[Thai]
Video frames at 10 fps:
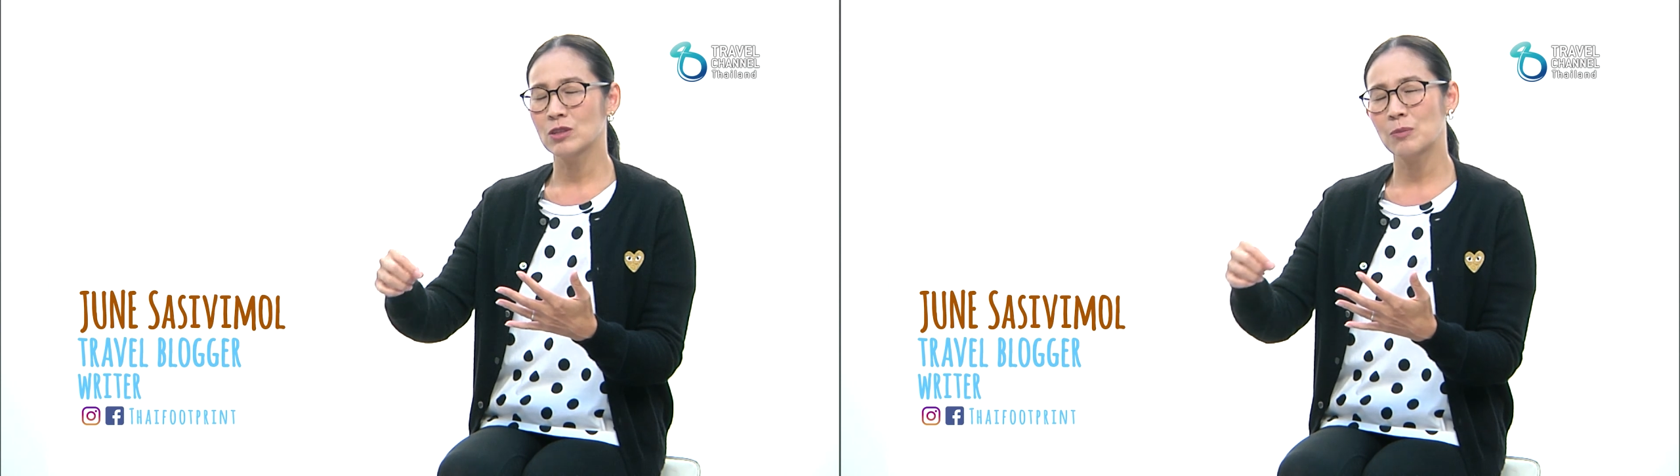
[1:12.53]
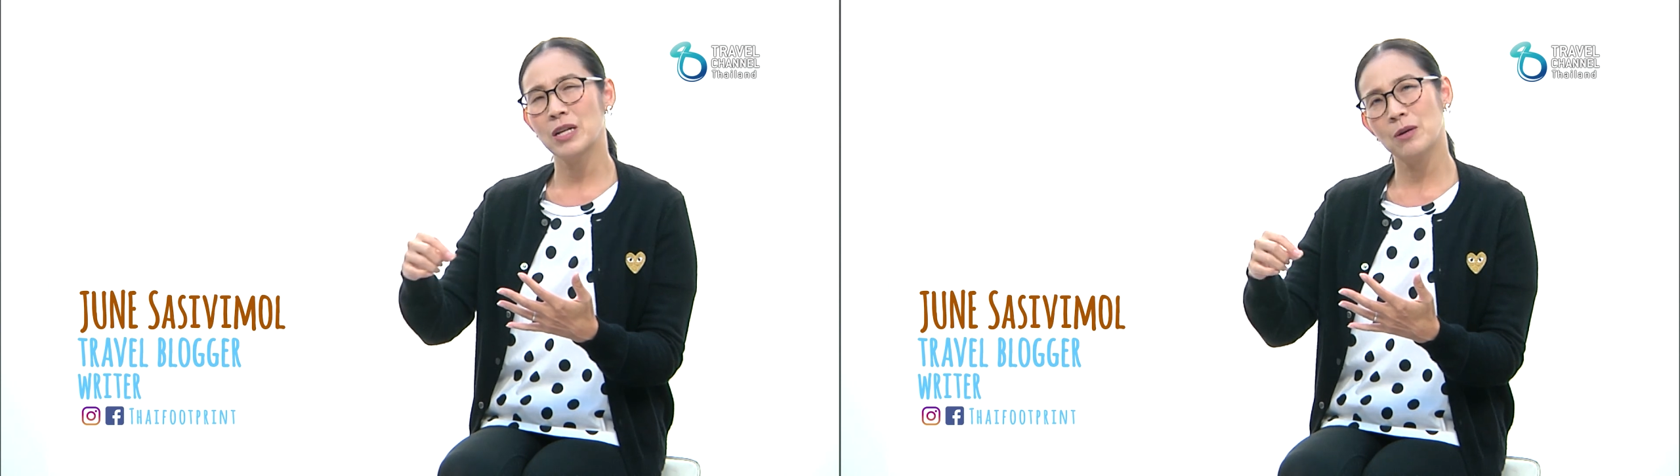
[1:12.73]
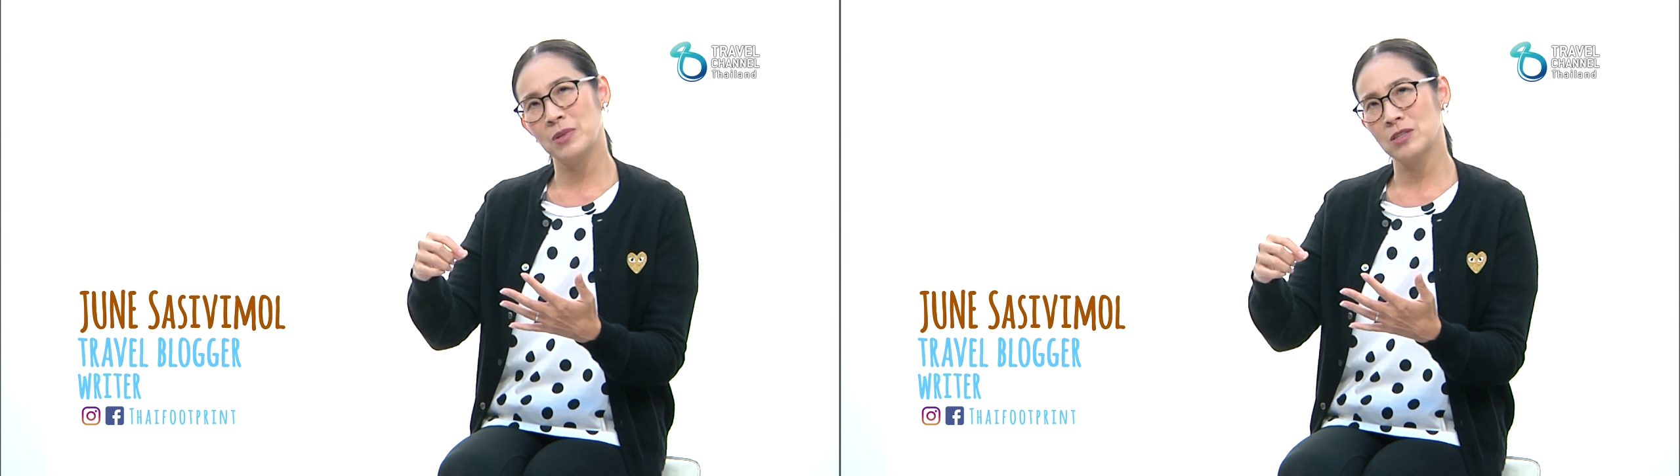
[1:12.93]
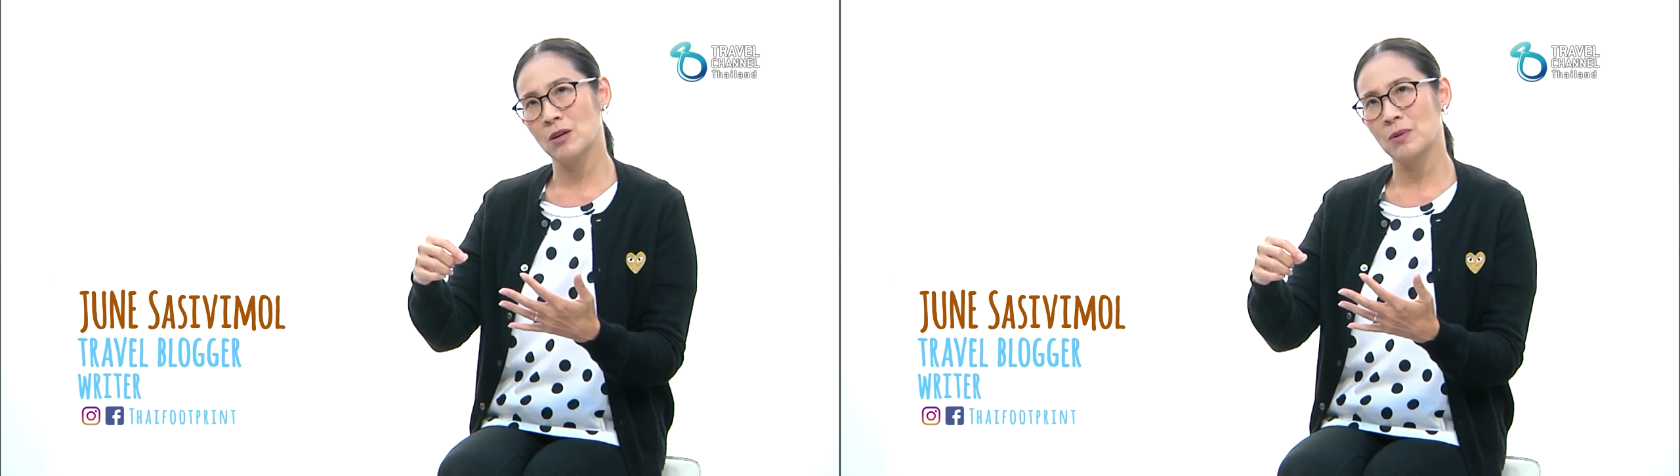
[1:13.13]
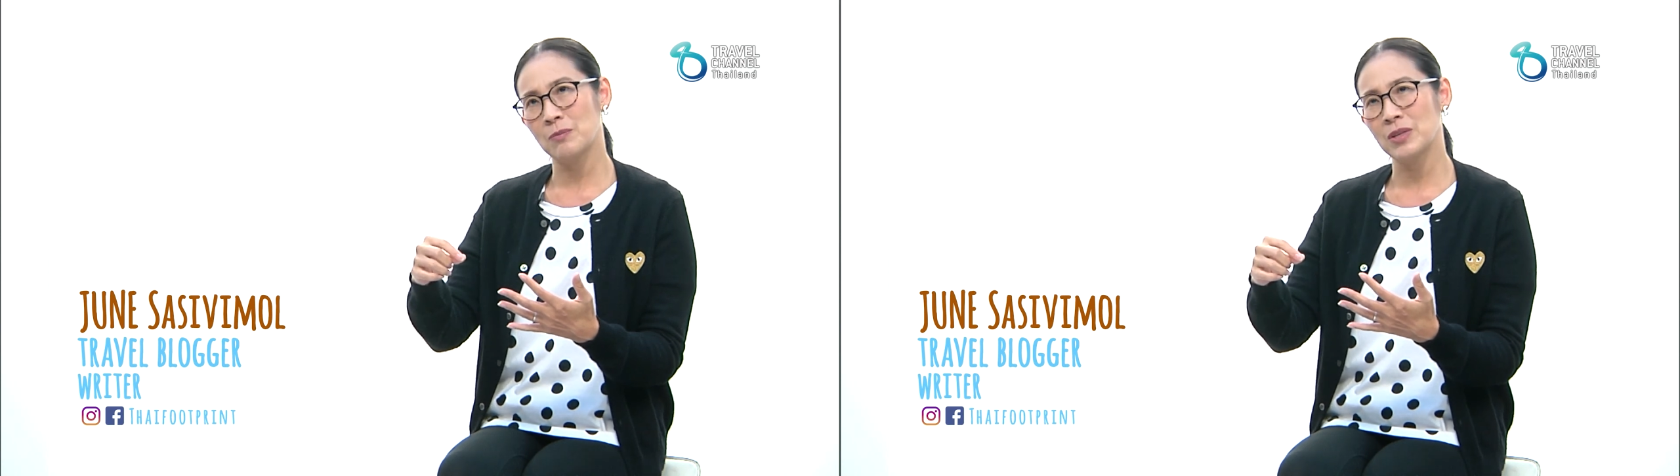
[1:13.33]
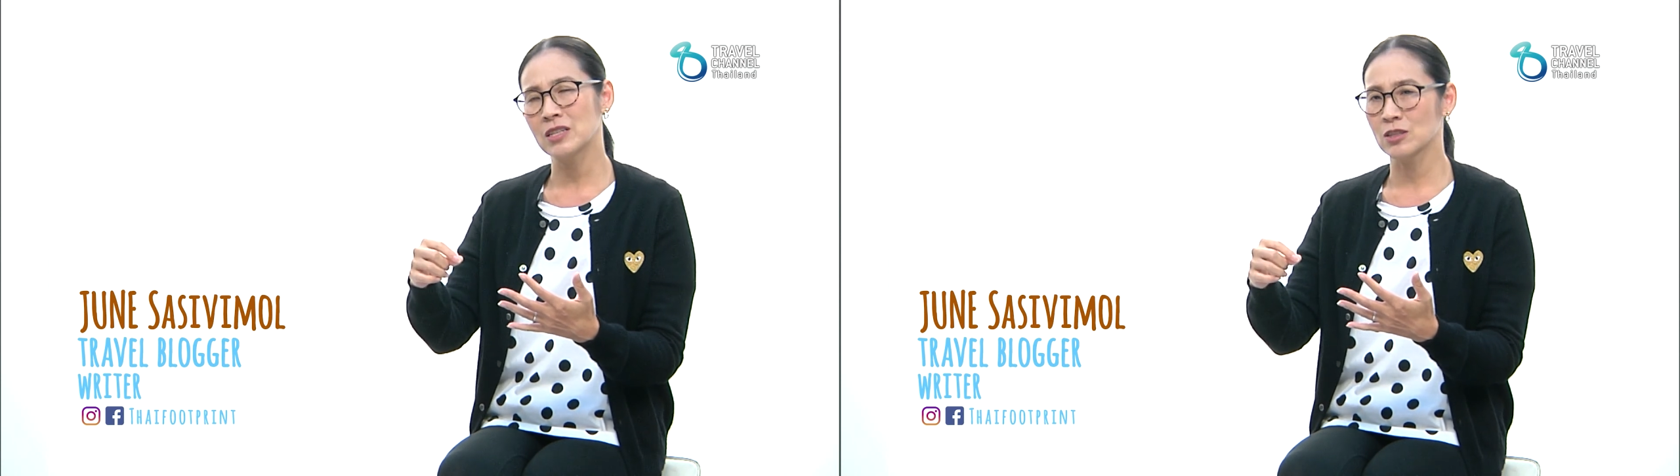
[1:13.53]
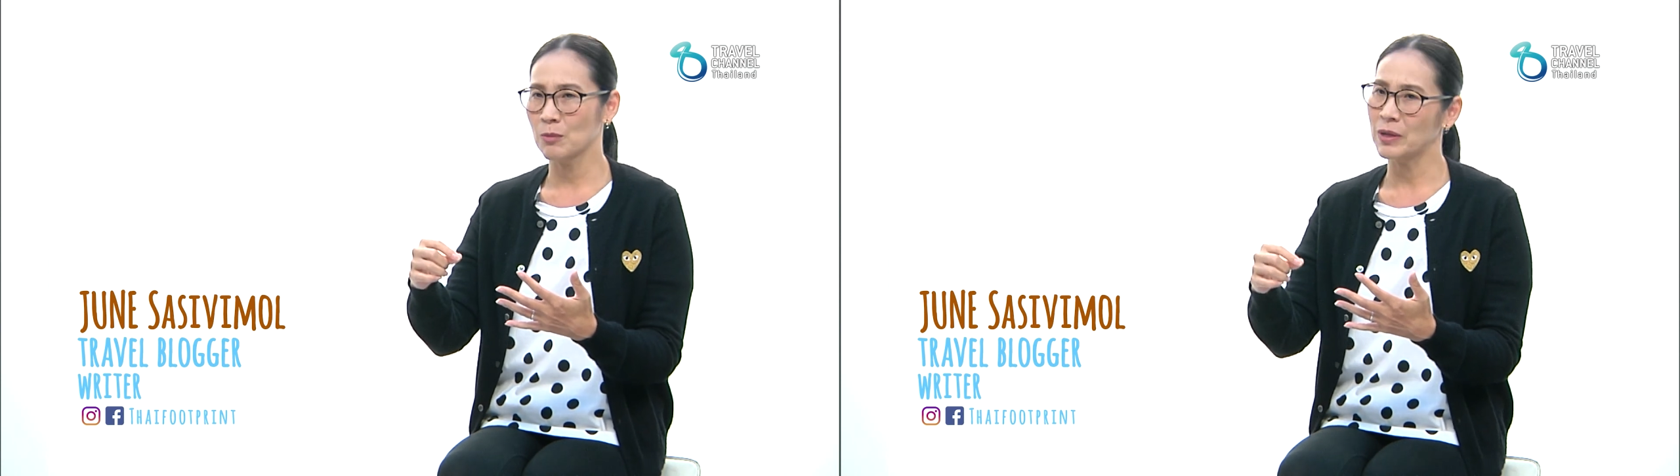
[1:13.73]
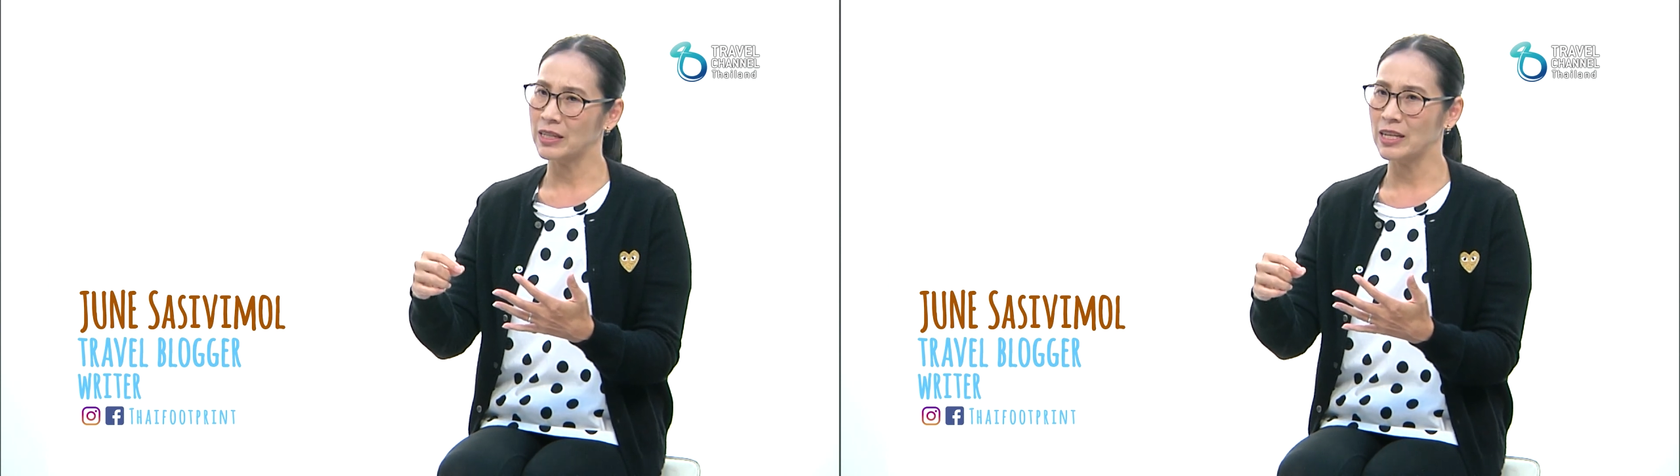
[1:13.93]
จะไม่ได้มิงชอบอะไรมิงน่าช
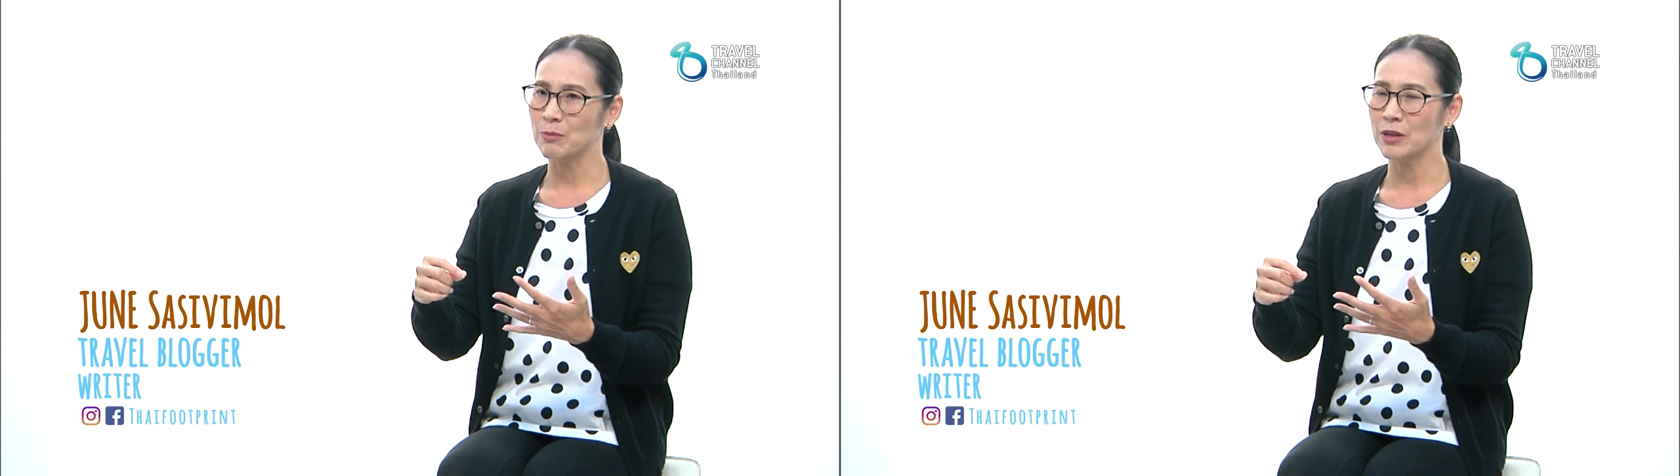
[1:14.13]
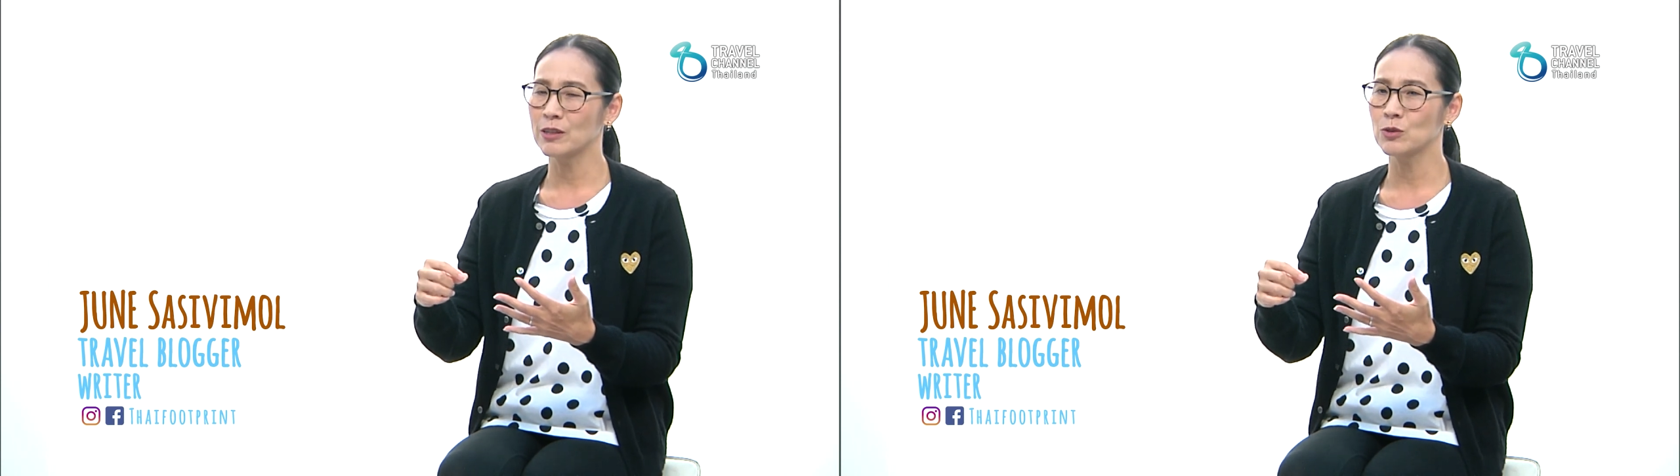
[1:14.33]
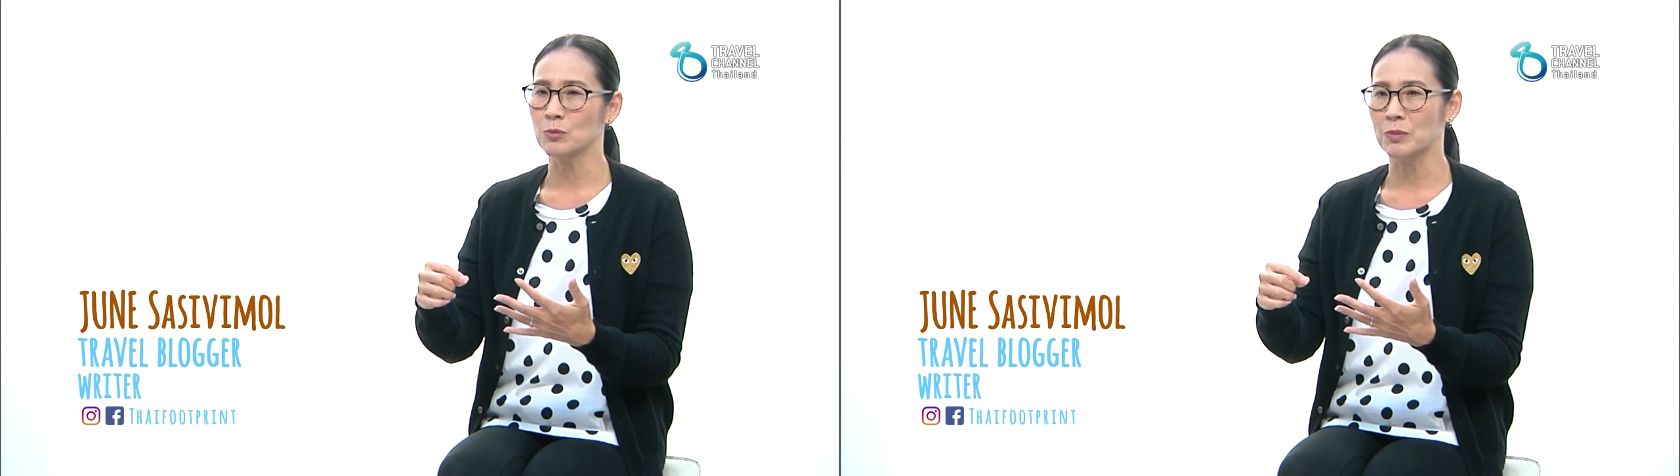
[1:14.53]
อบเรนเดียมากที่สุด